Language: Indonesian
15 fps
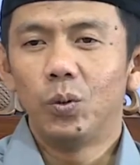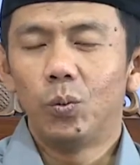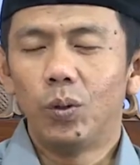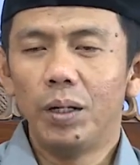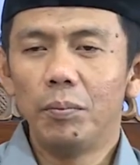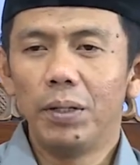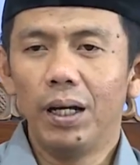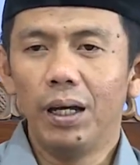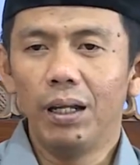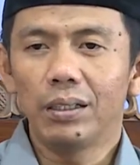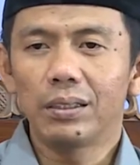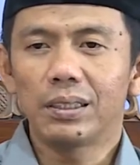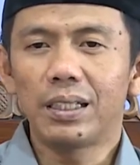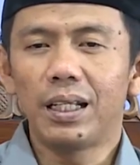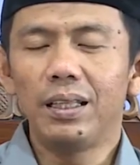Wa ma
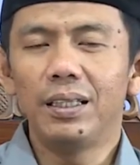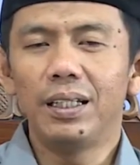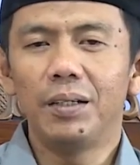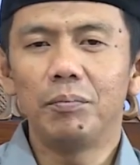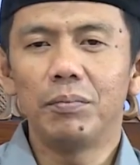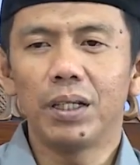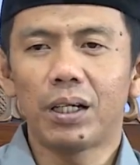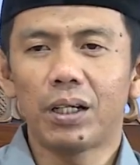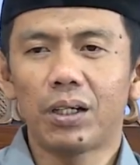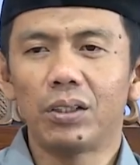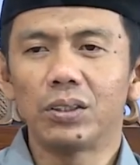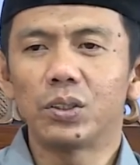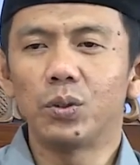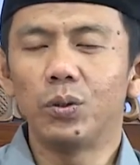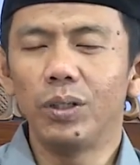arsalna mir
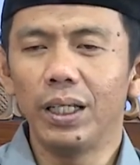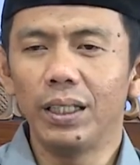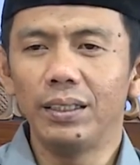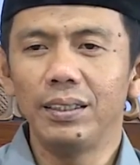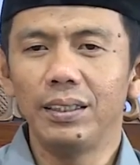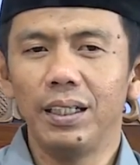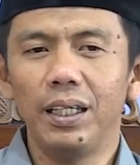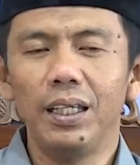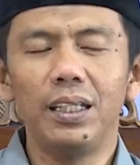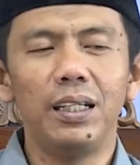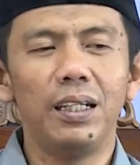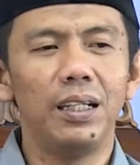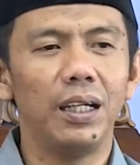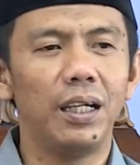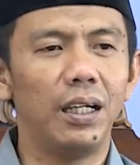rasulin
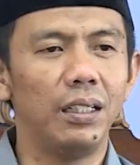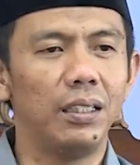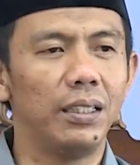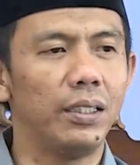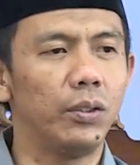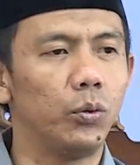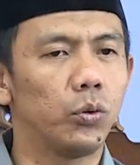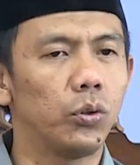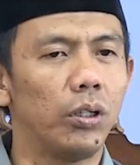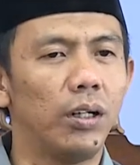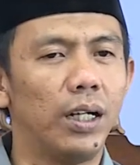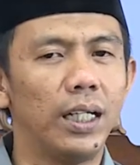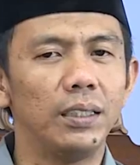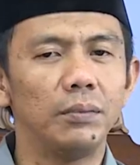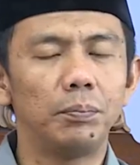illa
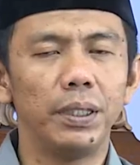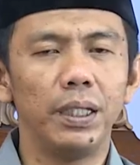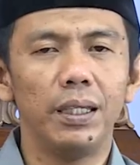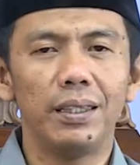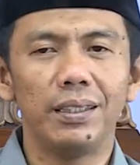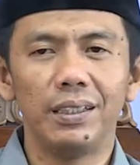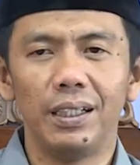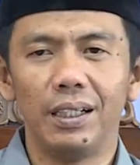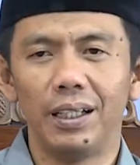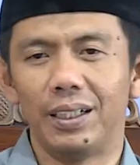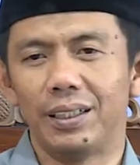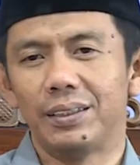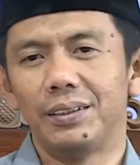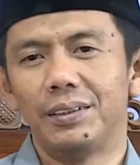liyuta'a biiznillah.